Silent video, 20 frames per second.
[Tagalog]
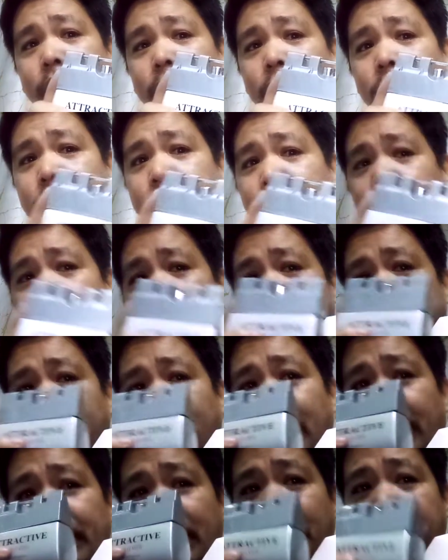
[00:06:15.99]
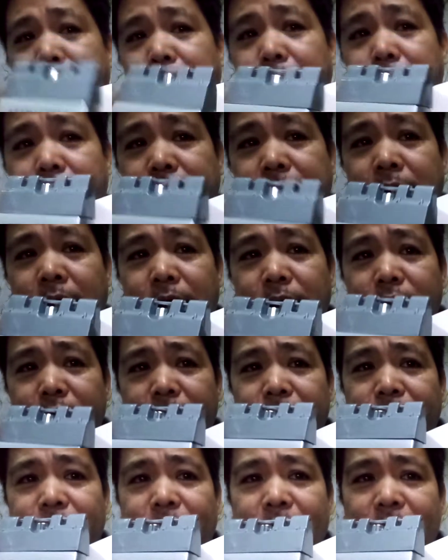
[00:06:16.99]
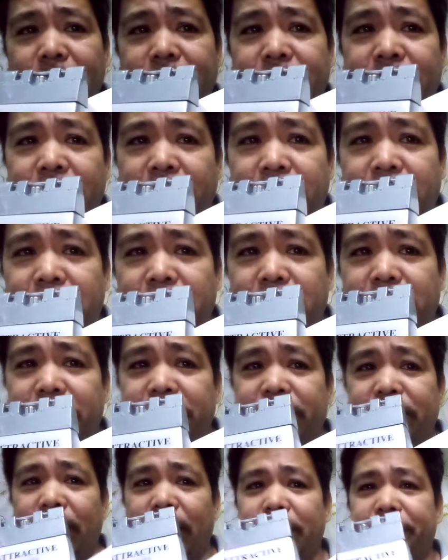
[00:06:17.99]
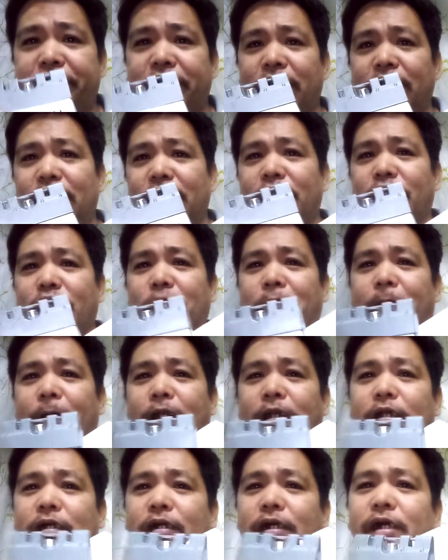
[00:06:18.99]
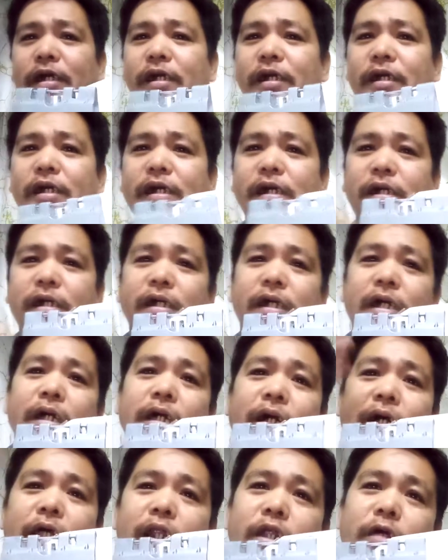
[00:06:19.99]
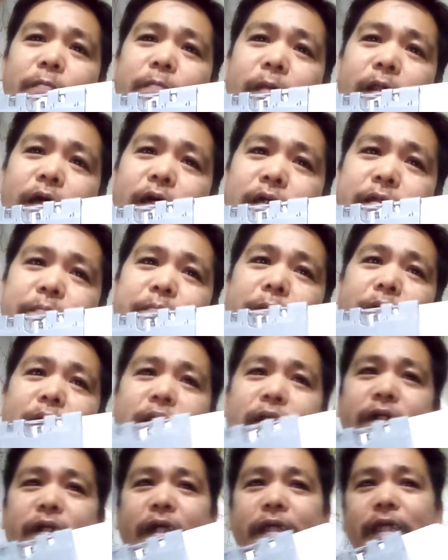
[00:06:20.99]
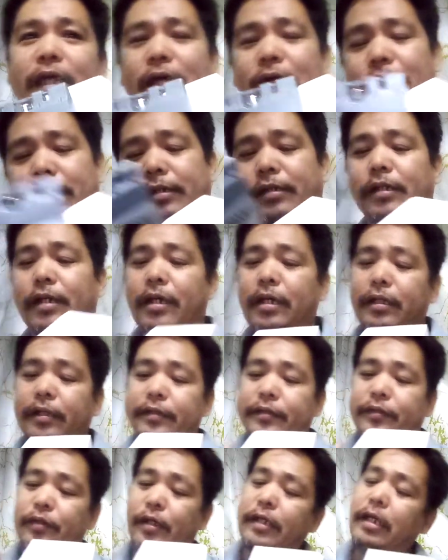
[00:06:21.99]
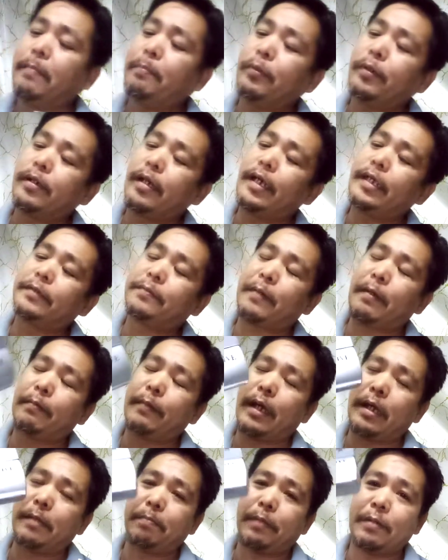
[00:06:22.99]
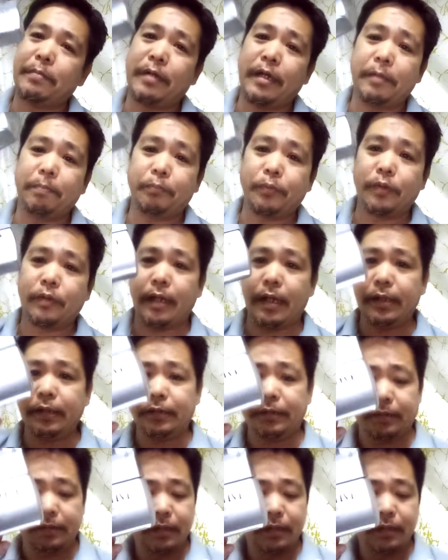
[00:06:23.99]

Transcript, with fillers: uh, sa yan pa man Haller Vlog here. Aljila Love Haller. Hello Vlog Mahaller. Ayan. So ayan po guys, pamain pamain po guys